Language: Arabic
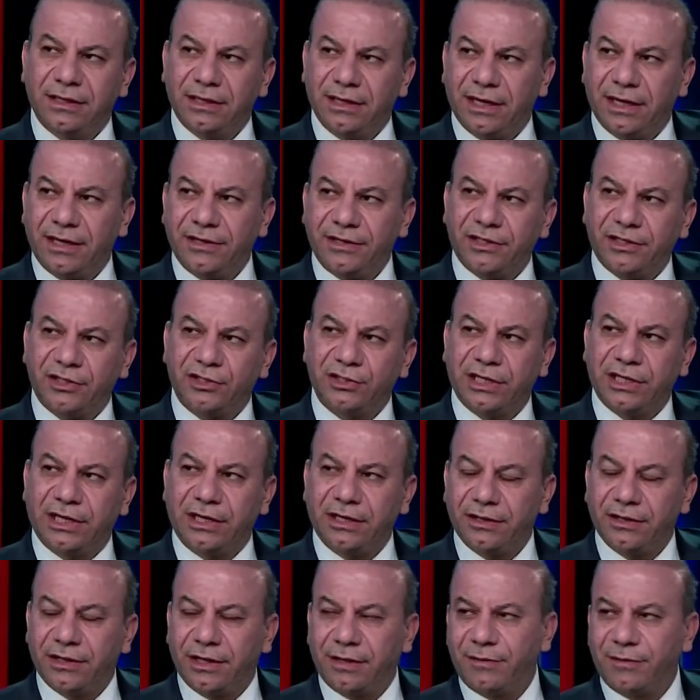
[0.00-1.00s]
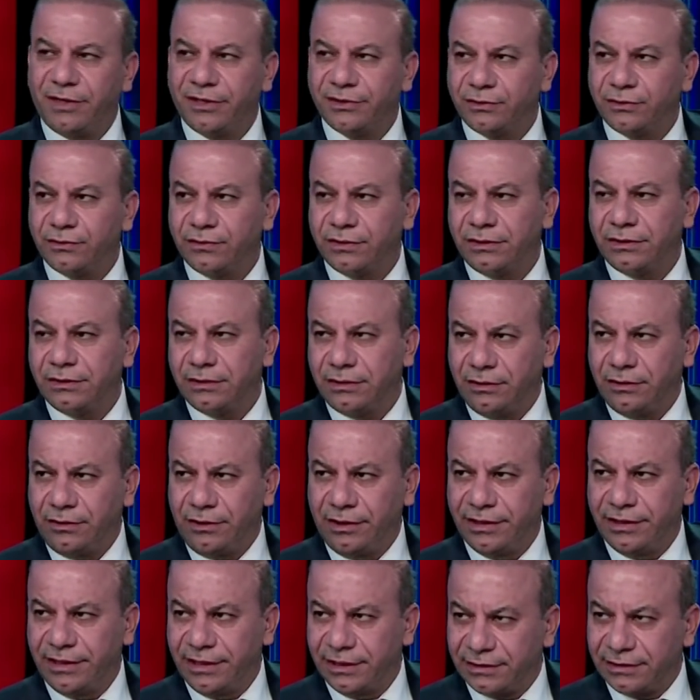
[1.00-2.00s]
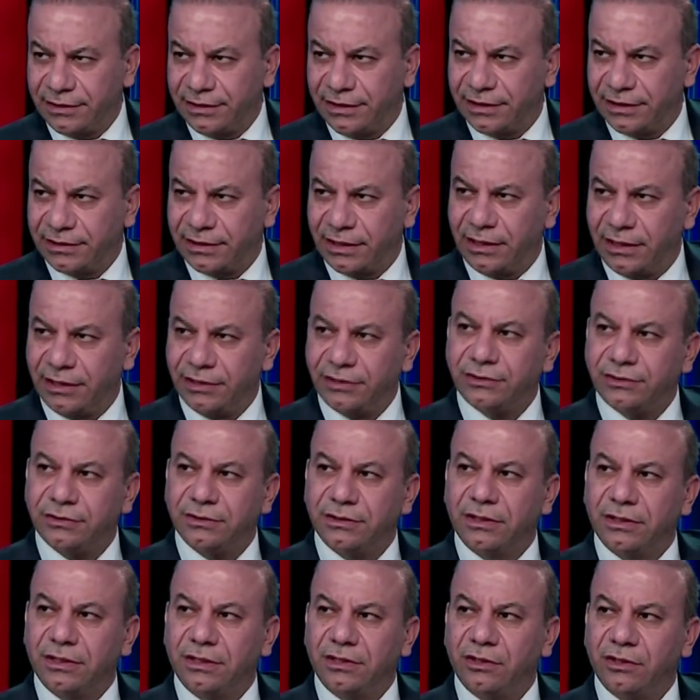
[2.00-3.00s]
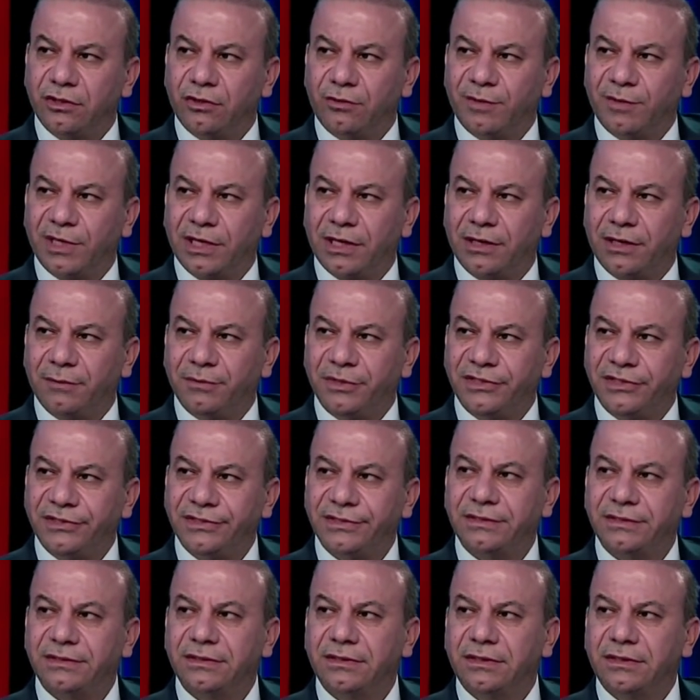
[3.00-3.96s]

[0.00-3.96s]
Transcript: نرجع إذا ما صد أعلنت النتائج يوم الخميس